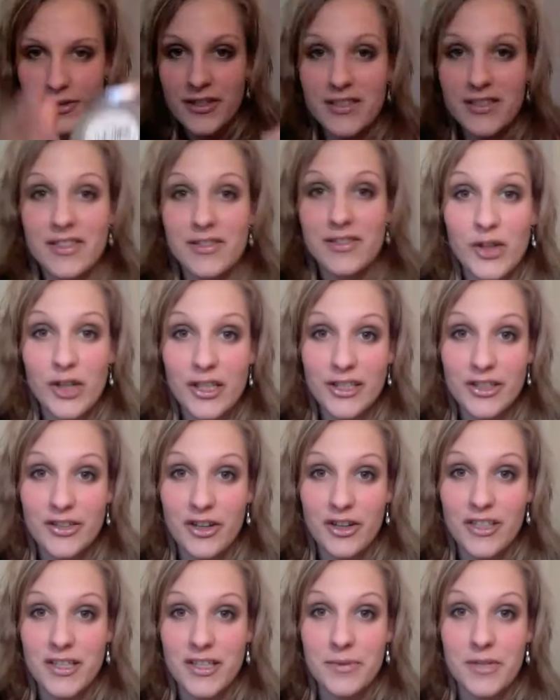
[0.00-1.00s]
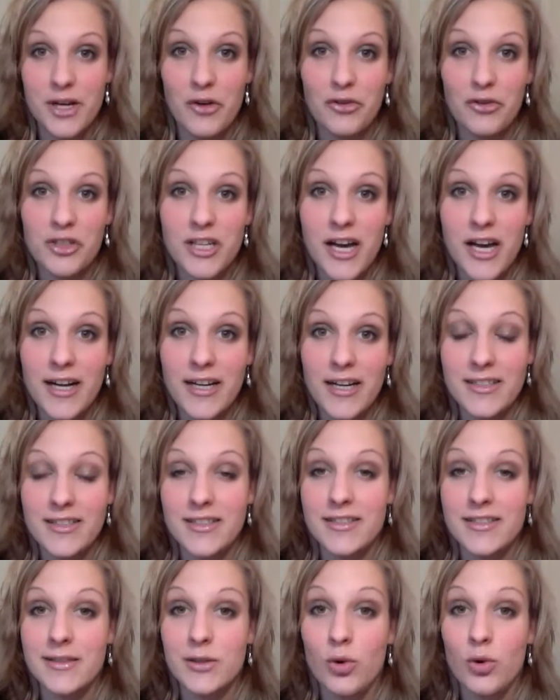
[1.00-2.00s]
Und das ist wirklich toll. Ich habe es aufgetragen. Es
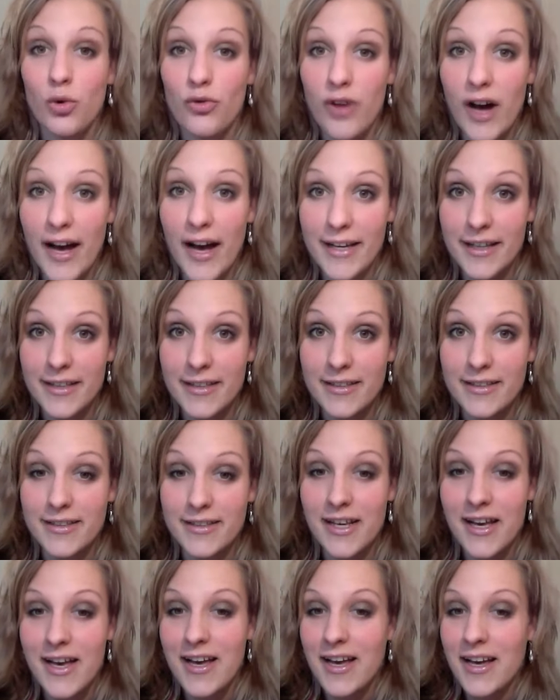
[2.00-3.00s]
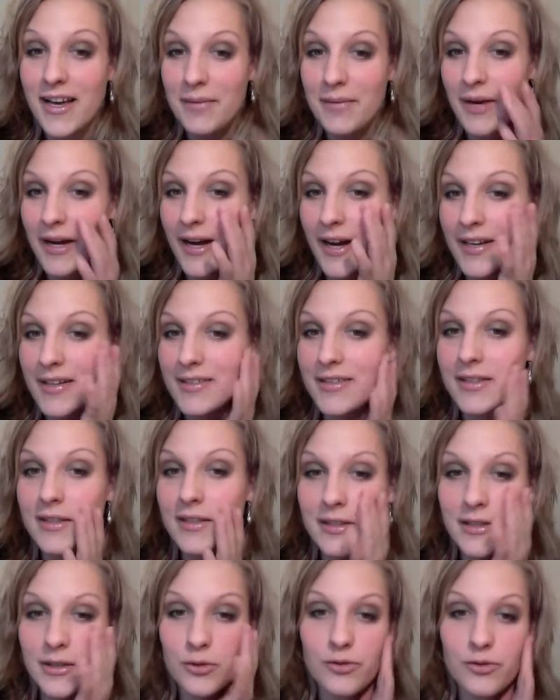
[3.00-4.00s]
ist so weich. Es, man kann es
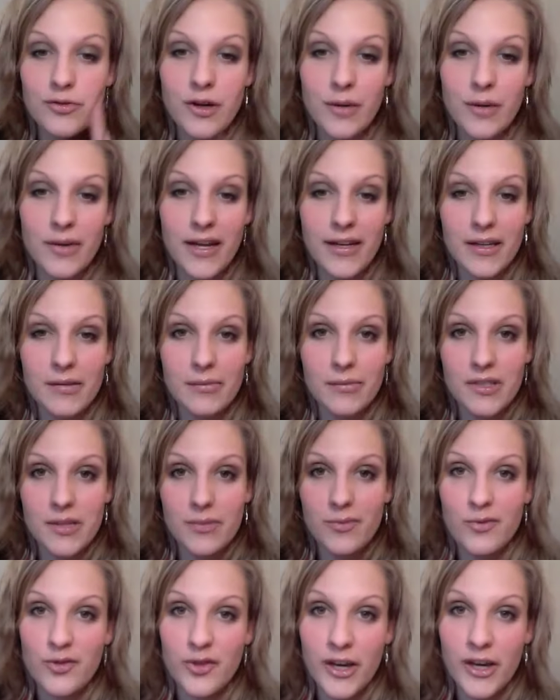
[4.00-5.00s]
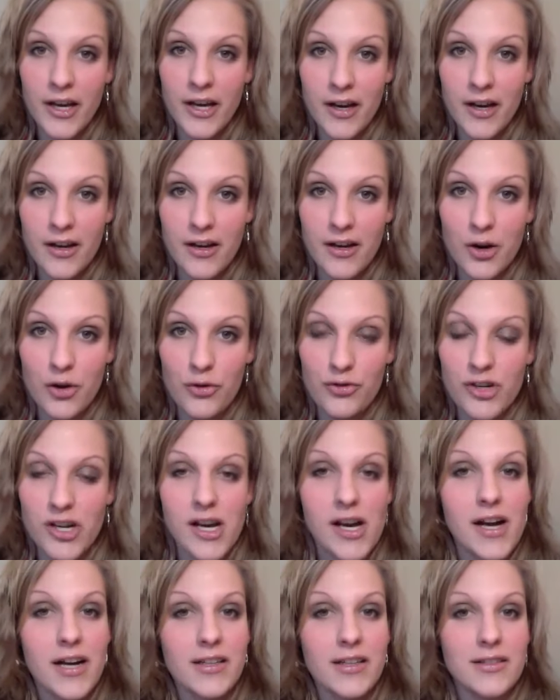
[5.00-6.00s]
richtig gut verblenden mit dem Finger
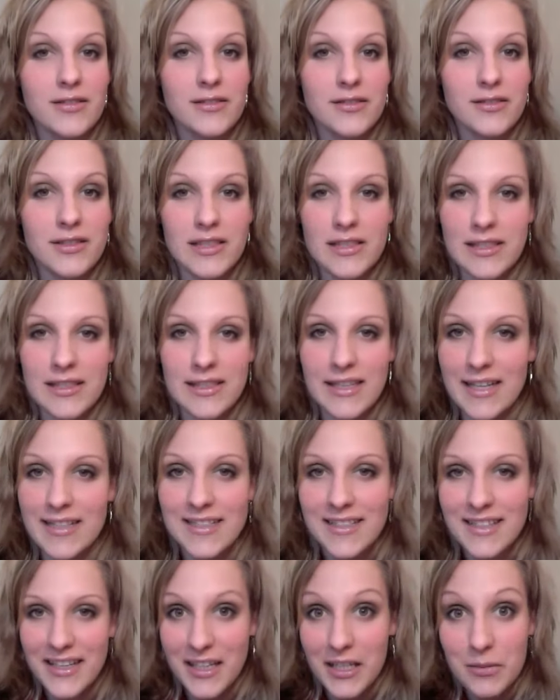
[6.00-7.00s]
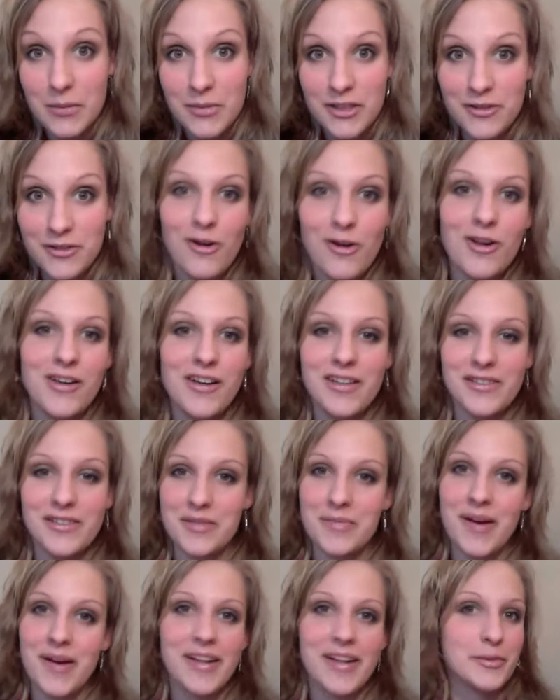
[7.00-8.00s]
auftragen. Und es ist ganz cremig toll. Also
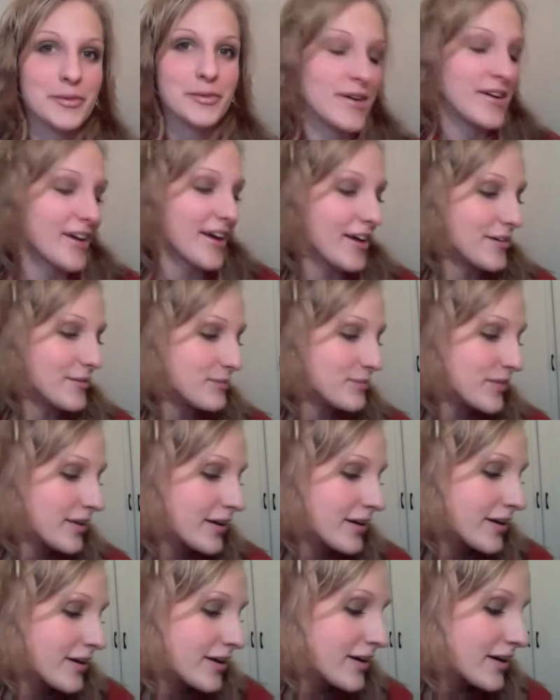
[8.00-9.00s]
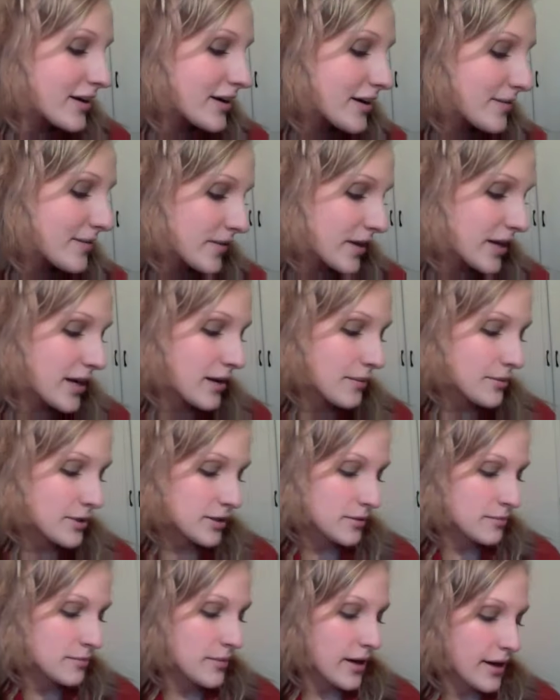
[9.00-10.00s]
ich mag es super gerne. Dann habe
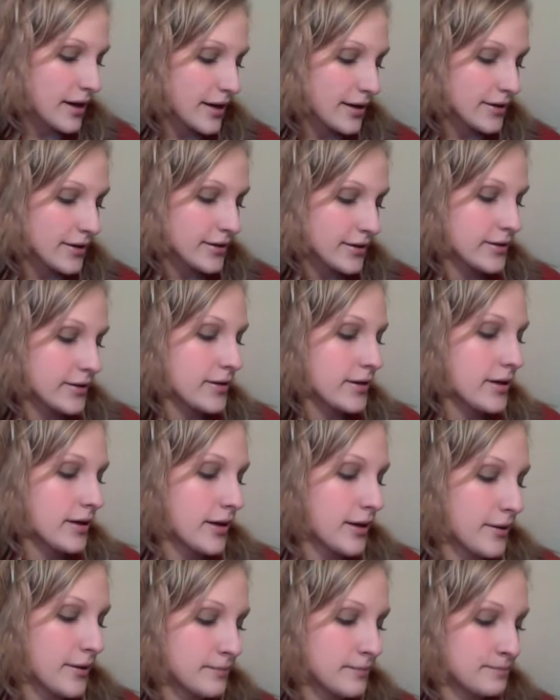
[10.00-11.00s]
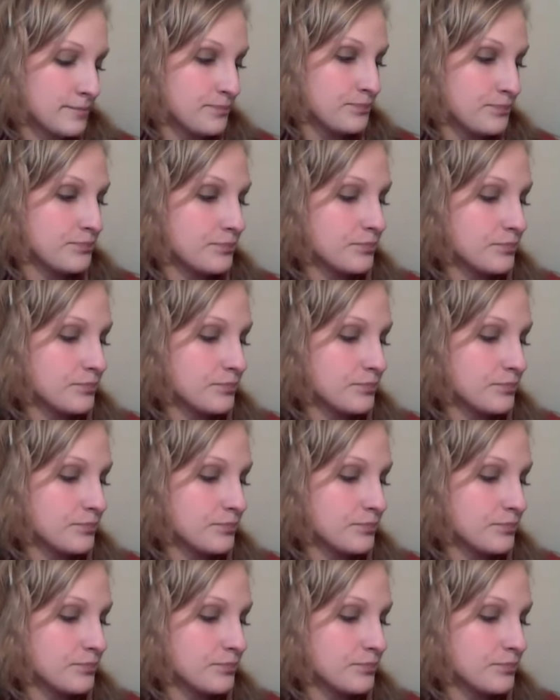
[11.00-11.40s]
ich meinen ähm,